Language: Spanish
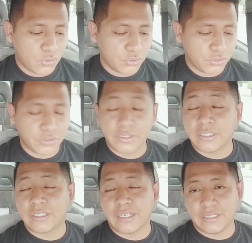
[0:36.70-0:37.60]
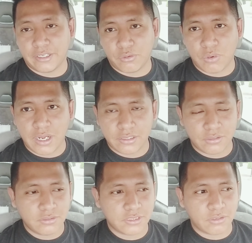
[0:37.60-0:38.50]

8 y 34,